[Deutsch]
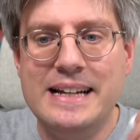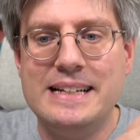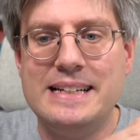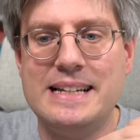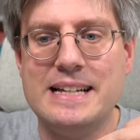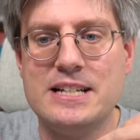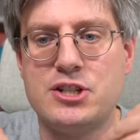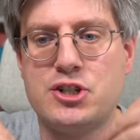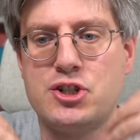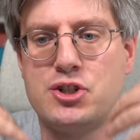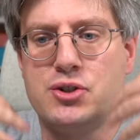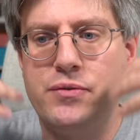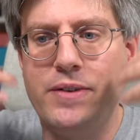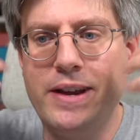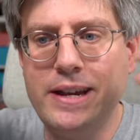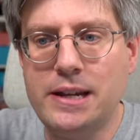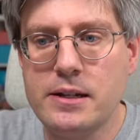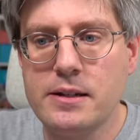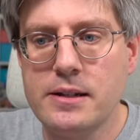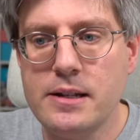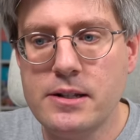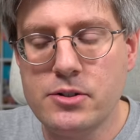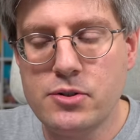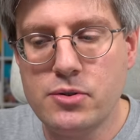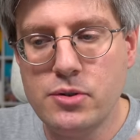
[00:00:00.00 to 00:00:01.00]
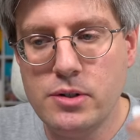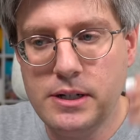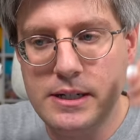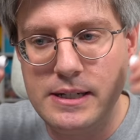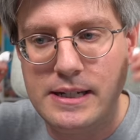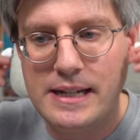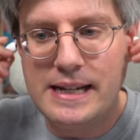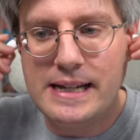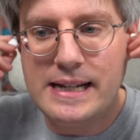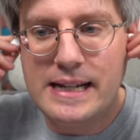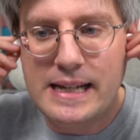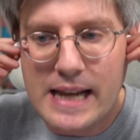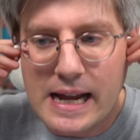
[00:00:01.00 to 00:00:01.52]
Das schwächt natürlich
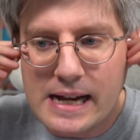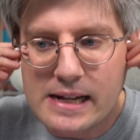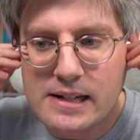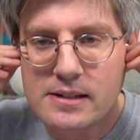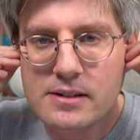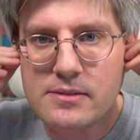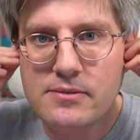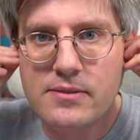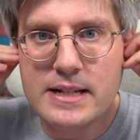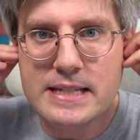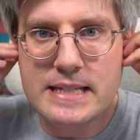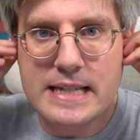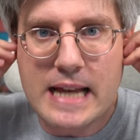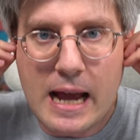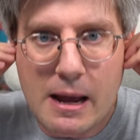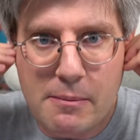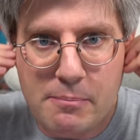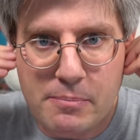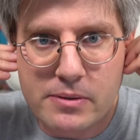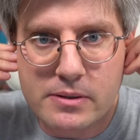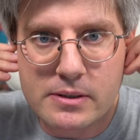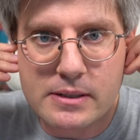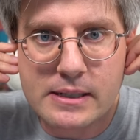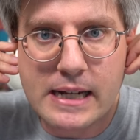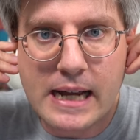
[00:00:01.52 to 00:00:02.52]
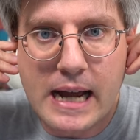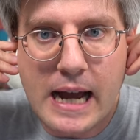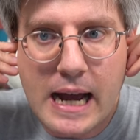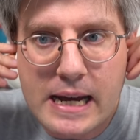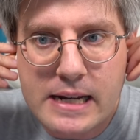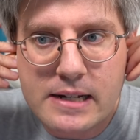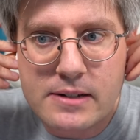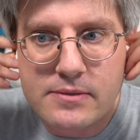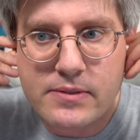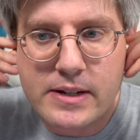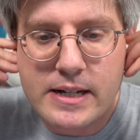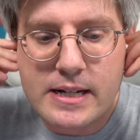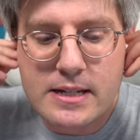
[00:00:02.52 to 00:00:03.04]
den Klang was ab.
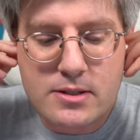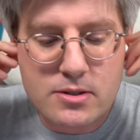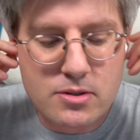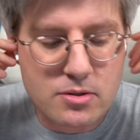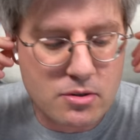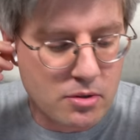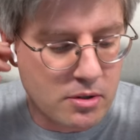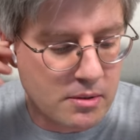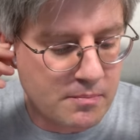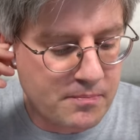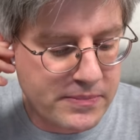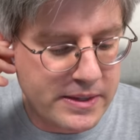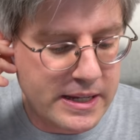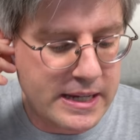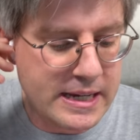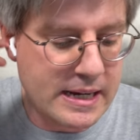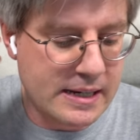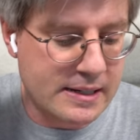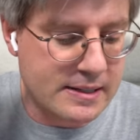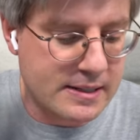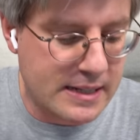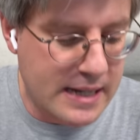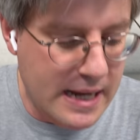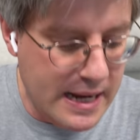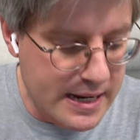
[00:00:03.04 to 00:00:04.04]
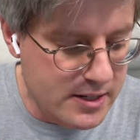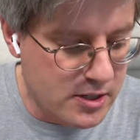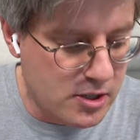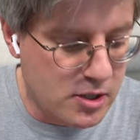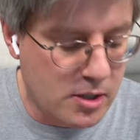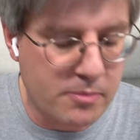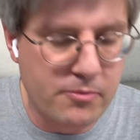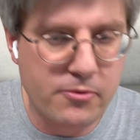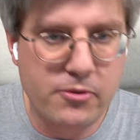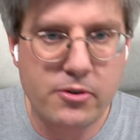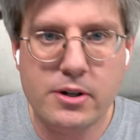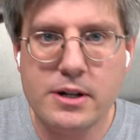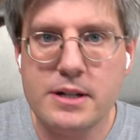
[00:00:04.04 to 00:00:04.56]
Gerade wenn es so, naja, kleine
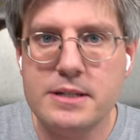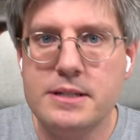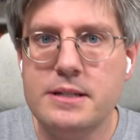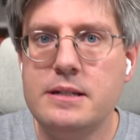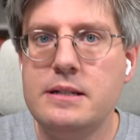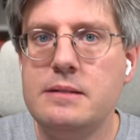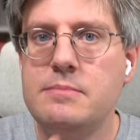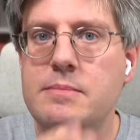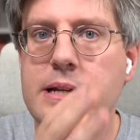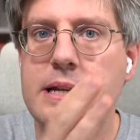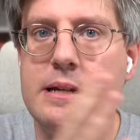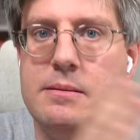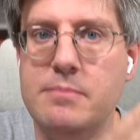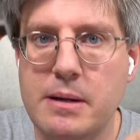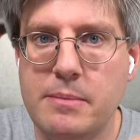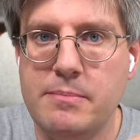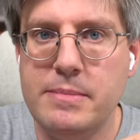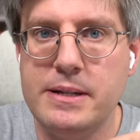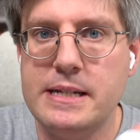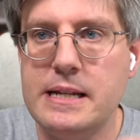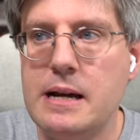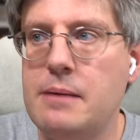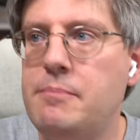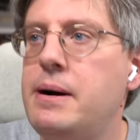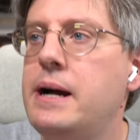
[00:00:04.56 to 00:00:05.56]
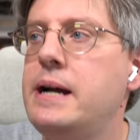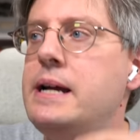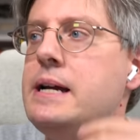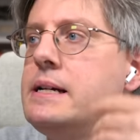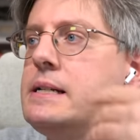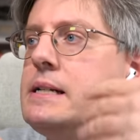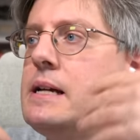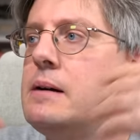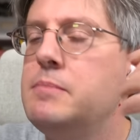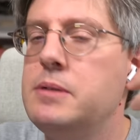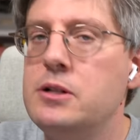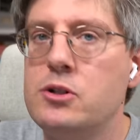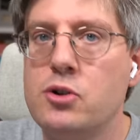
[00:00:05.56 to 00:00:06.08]
Kopfhörer sind, die man immer mit dabei
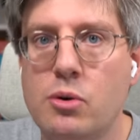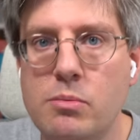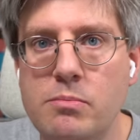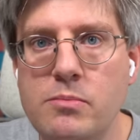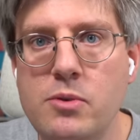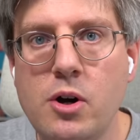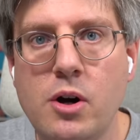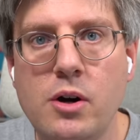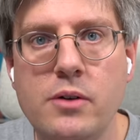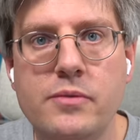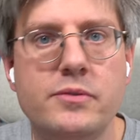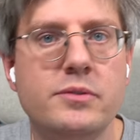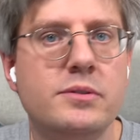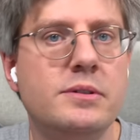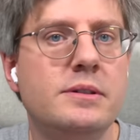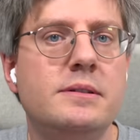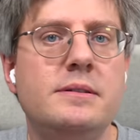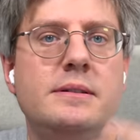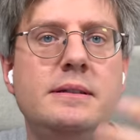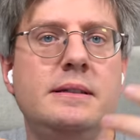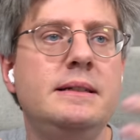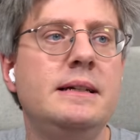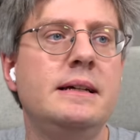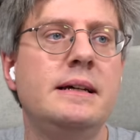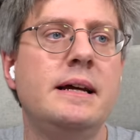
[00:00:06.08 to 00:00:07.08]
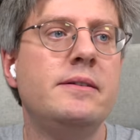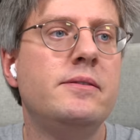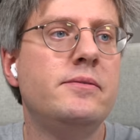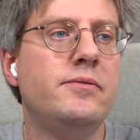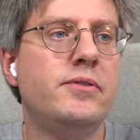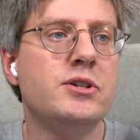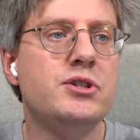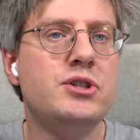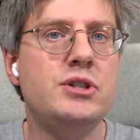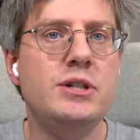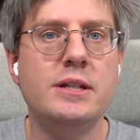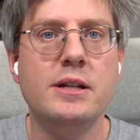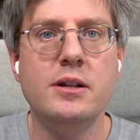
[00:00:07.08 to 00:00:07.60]
hat, damit rumläuft und die an
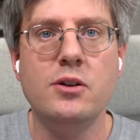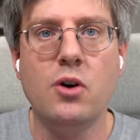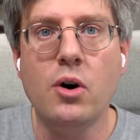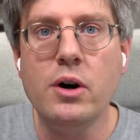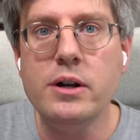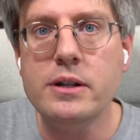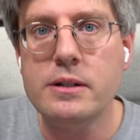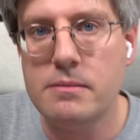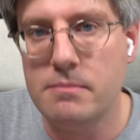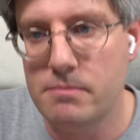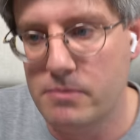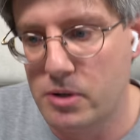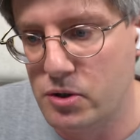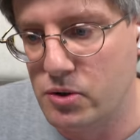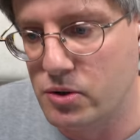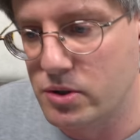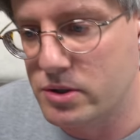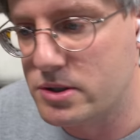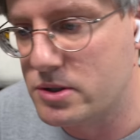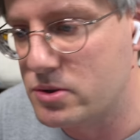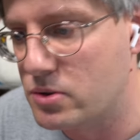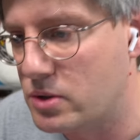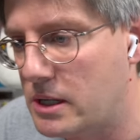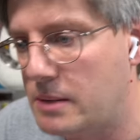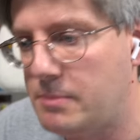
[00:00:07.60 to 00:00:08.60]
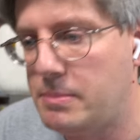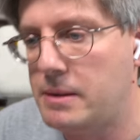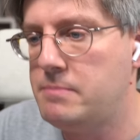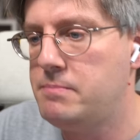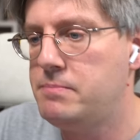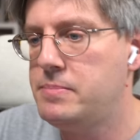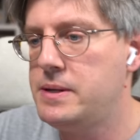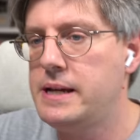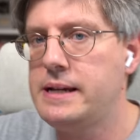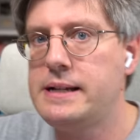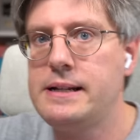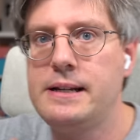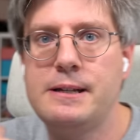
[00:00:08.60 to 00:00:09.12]
verschiedenen Orten benutzt oder
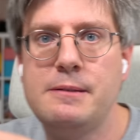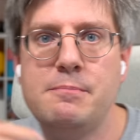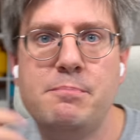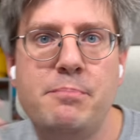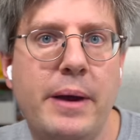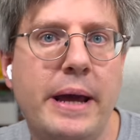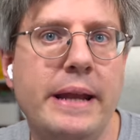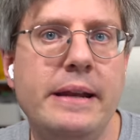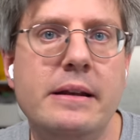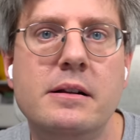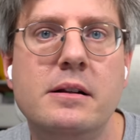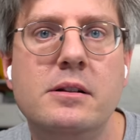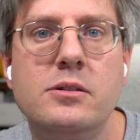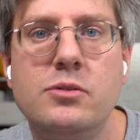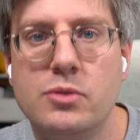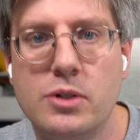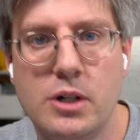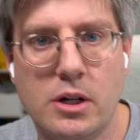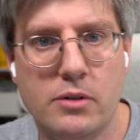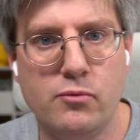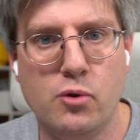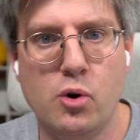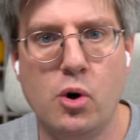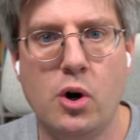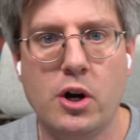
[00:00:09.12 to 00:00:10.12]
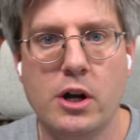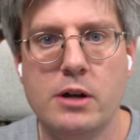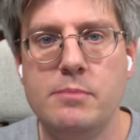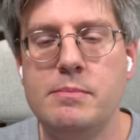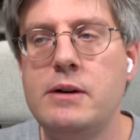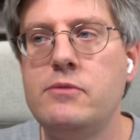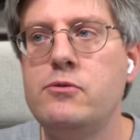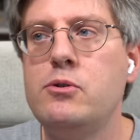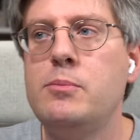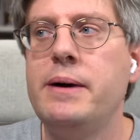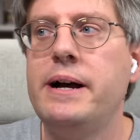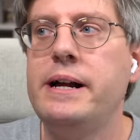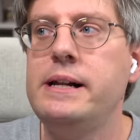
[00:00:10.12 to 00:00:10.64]
beim täglichen Pendeln oder wo auch
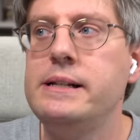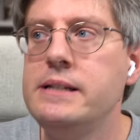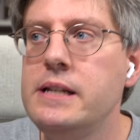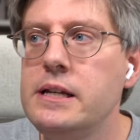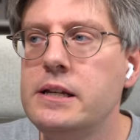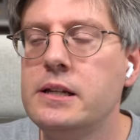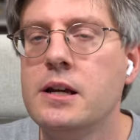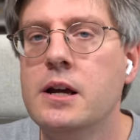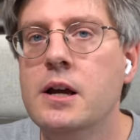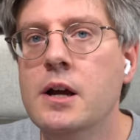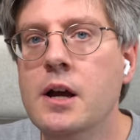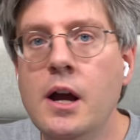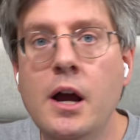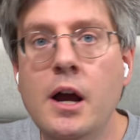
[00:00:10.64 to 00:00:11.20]
immer, wo man halt nicht